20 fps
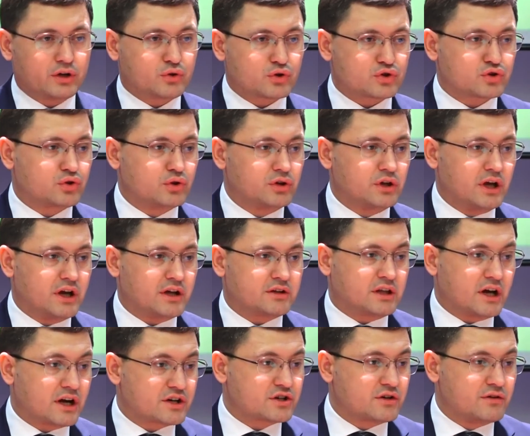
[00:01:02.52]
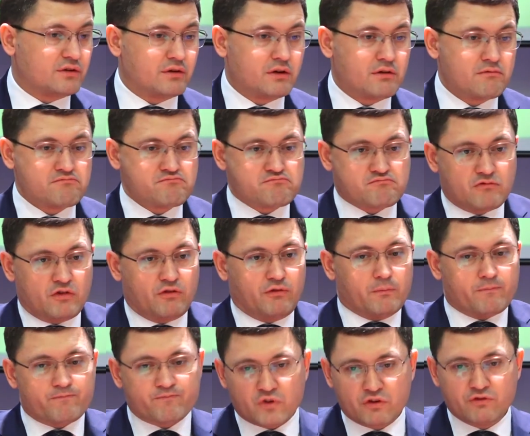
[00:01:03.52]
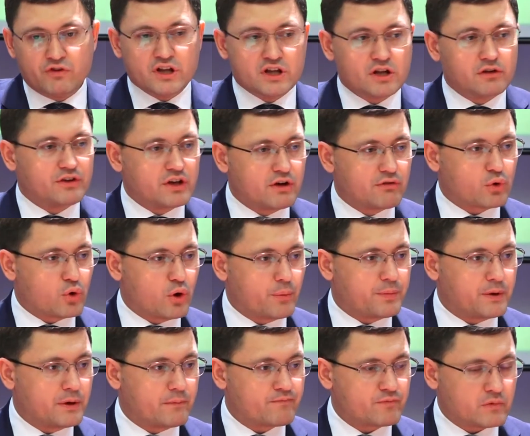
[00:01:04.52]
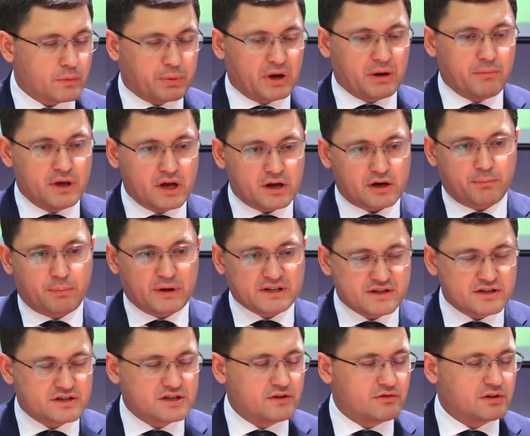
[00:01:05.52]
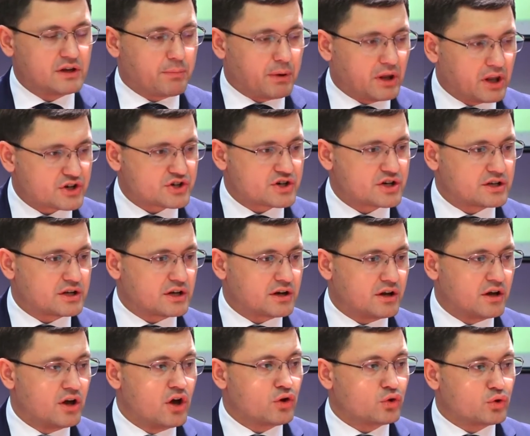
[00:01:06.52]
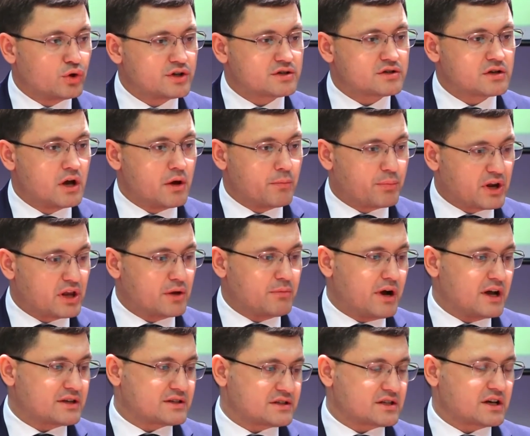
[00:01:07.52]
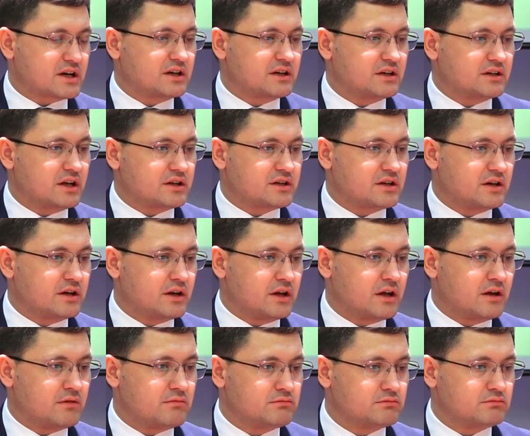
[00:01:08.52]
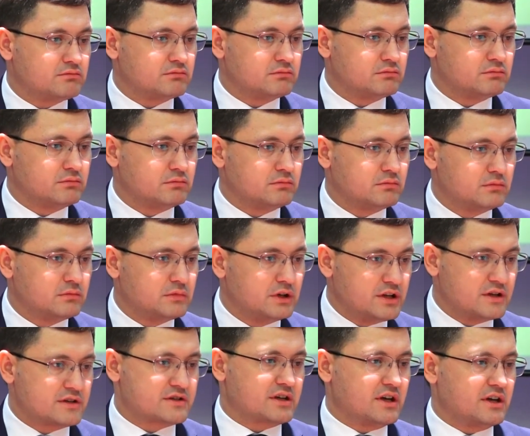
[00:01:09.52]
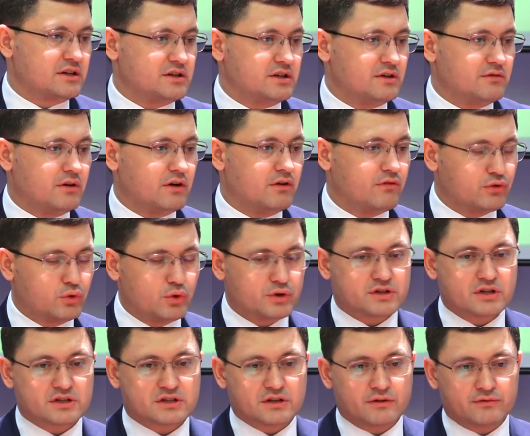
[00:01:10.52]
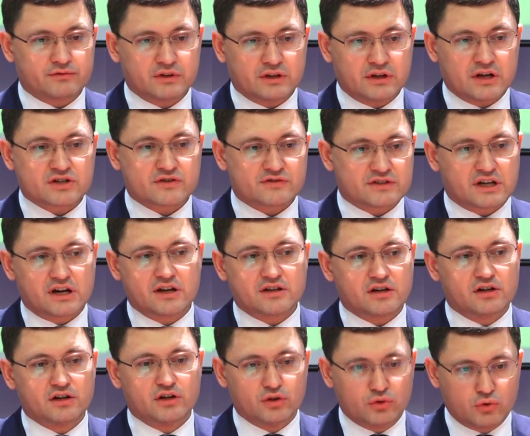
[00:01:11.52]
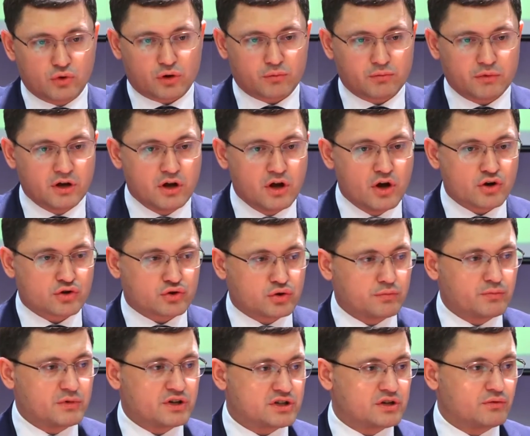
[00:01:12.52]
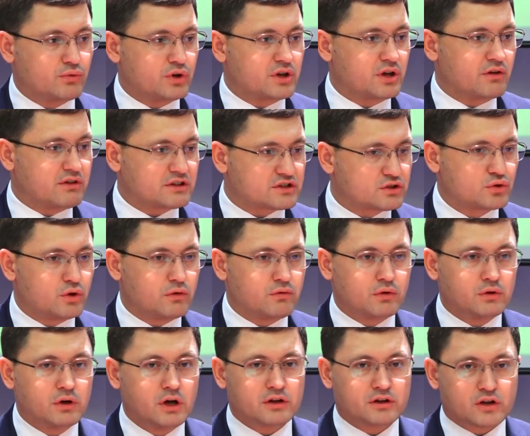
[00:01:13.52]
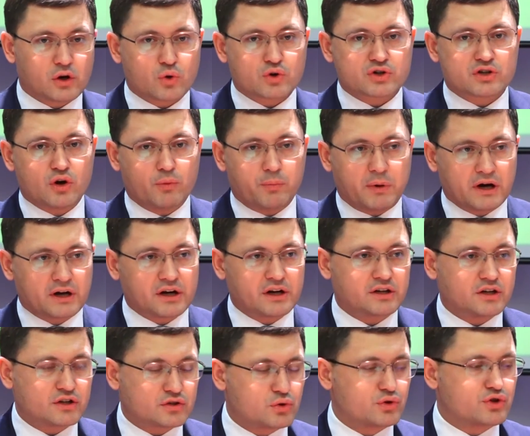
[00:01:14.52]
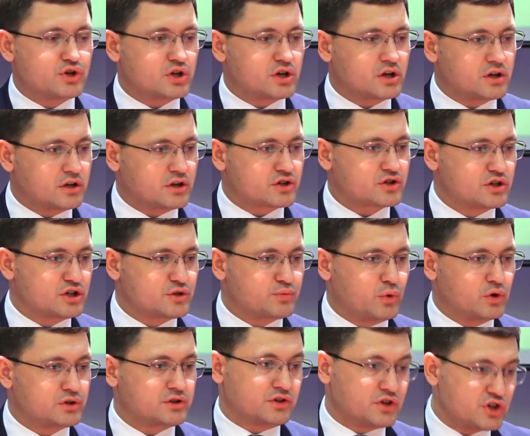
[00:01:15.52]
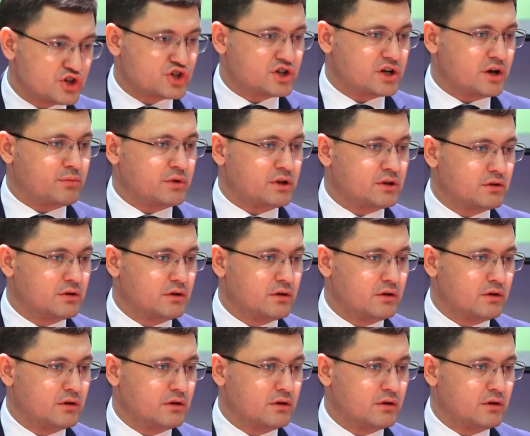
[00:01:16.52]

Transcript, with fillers: то, что я также видел в Европе примеры позитивные, положительные. То есть принимается законодательная инициатива, вносится в наши строительные нормы, что мы сегодня в основу дорожного покрытия исключительно должны использовать не щебень,